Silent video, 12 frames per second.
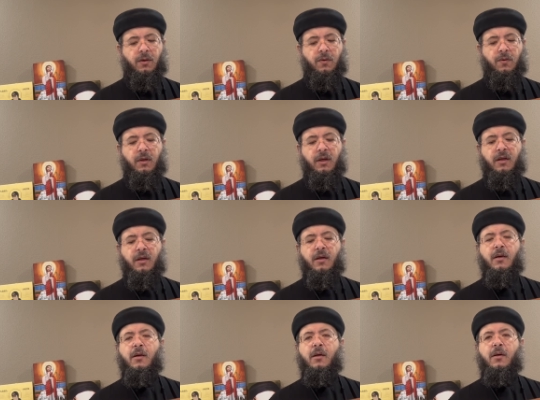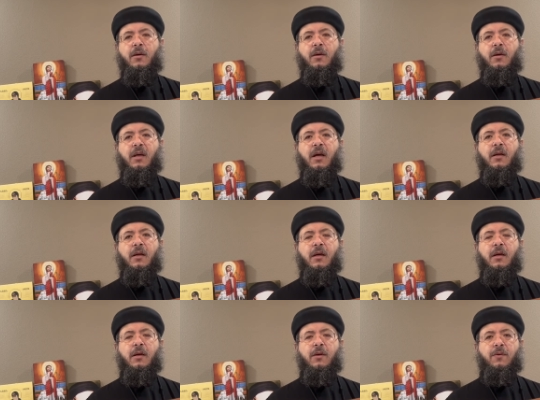كلنا
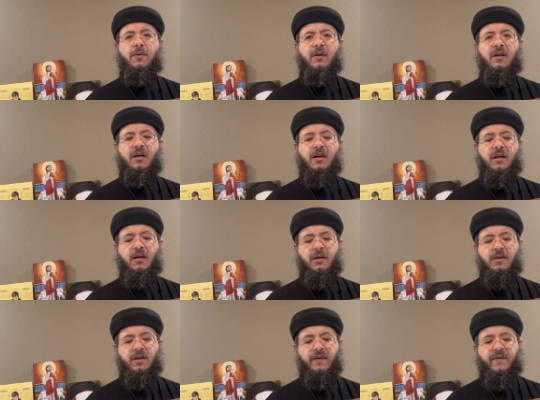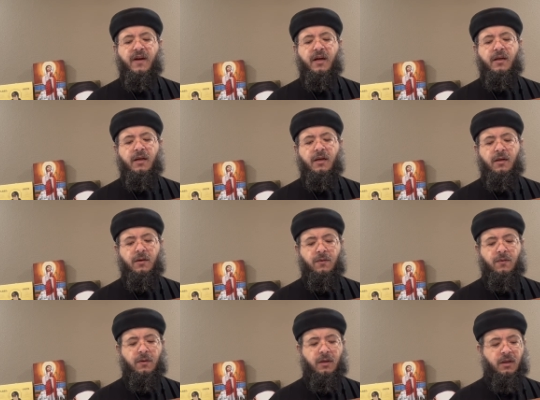رجعنا كلنا شفائنا
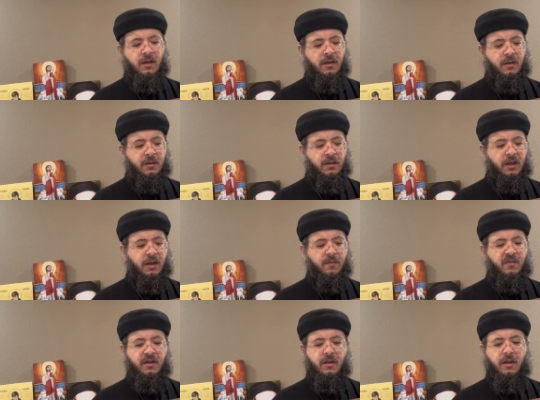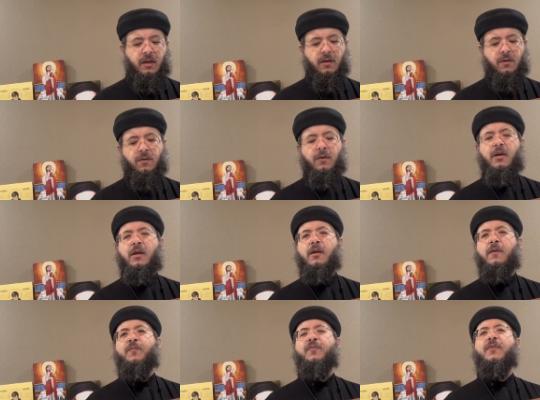كلنا قيامتنا
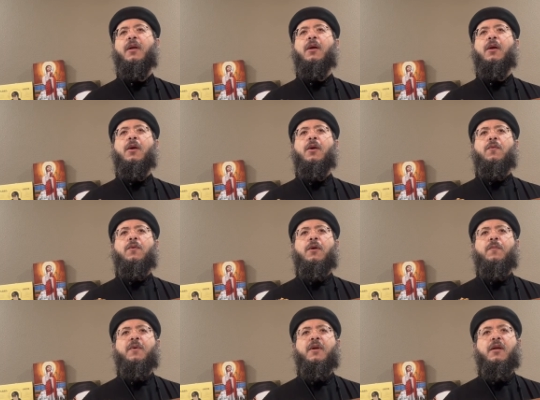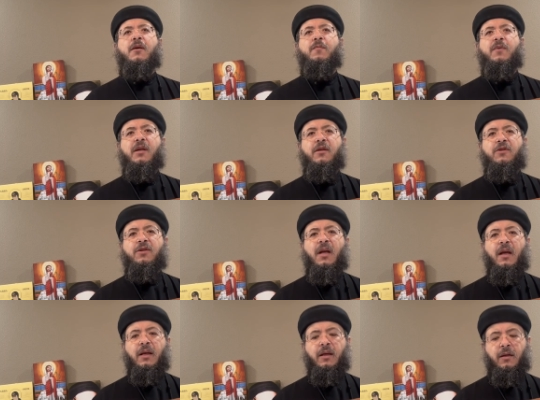كلنا وربنا
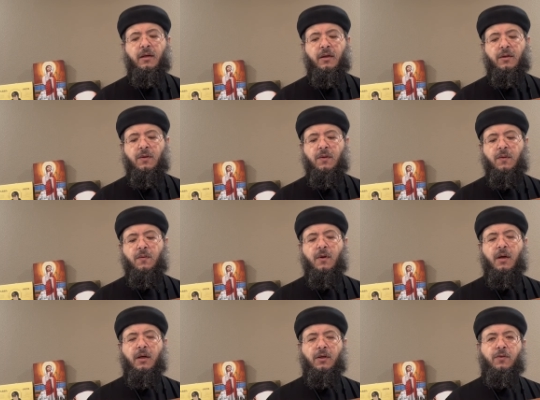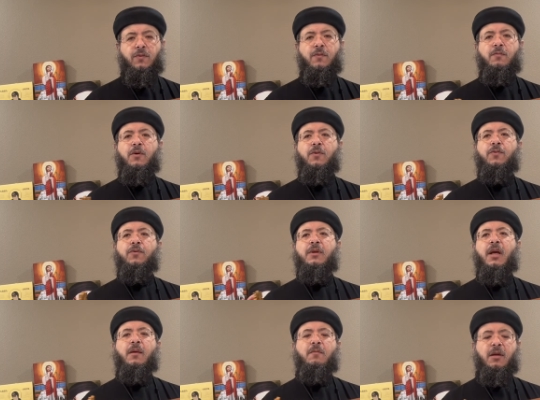بيشتهي ان هو يكون موجود
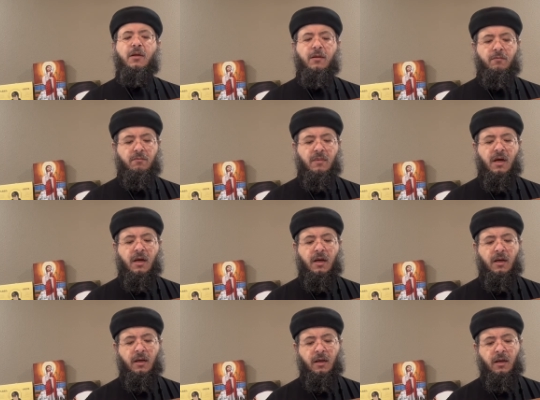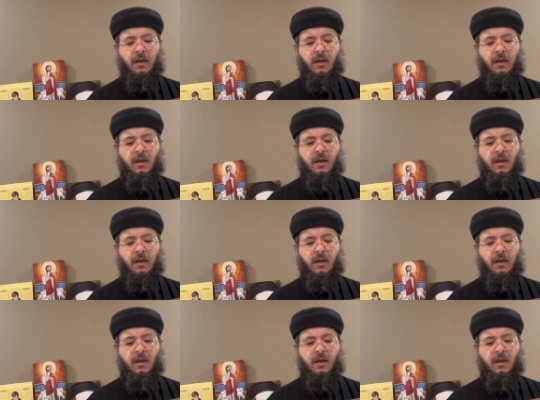دايما مع